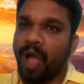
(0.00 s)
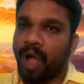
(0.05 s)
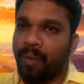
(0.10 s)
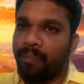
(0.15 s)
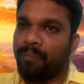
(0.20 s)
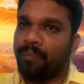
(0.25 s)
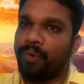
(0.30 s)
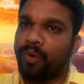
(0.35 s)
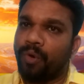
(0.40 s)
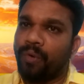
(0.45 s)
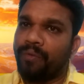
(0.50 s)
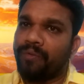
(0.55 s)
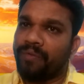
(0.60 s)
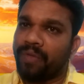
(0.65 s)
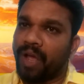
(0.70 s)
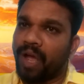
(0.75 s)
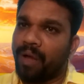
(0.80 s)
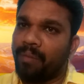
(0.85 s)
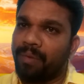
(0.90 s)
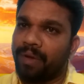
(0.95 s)
அப்போது
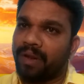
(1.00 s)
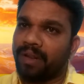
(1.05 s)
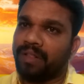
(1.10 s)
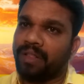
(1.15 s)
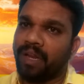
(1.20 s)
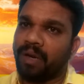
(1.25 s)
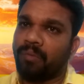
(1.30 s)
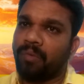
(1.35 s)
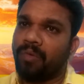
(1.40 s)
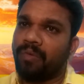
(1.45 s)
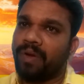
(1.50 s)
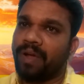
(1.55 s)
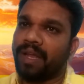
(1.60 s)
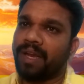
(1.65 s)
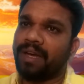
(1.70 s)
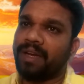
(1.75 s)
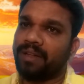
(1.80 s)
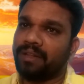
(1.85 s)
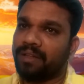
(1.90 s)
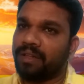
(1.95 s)
வியாபாரி தினமும்
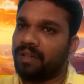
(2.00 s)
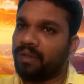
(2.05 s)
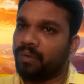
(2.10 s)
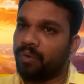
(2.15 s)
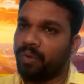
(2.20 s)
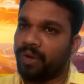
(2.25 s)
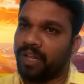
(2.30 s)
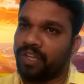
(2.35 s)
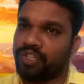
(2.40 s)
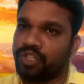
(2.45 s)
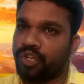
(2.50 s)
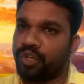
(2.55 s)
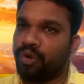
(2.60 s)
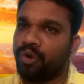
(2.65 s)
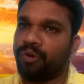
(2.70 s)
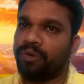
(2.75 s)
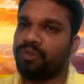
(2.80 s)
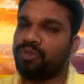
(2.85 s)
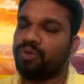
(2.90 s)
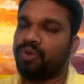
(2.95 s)
வாங்கிட்டு இருந்தது ஒரு அஞ்சு
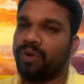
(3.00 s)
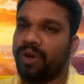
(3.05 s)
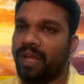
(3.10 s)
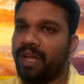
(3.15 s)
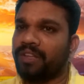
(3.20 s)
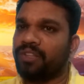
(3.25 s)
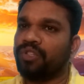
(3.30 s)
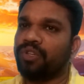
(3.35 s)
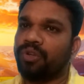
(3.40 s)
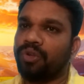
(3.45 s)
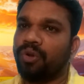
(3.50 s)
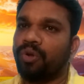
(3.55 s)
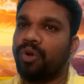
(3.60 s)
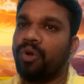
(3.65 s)
கிலோன்னு வச்சுக்கோங்களேன் அஞ்சு கிலோ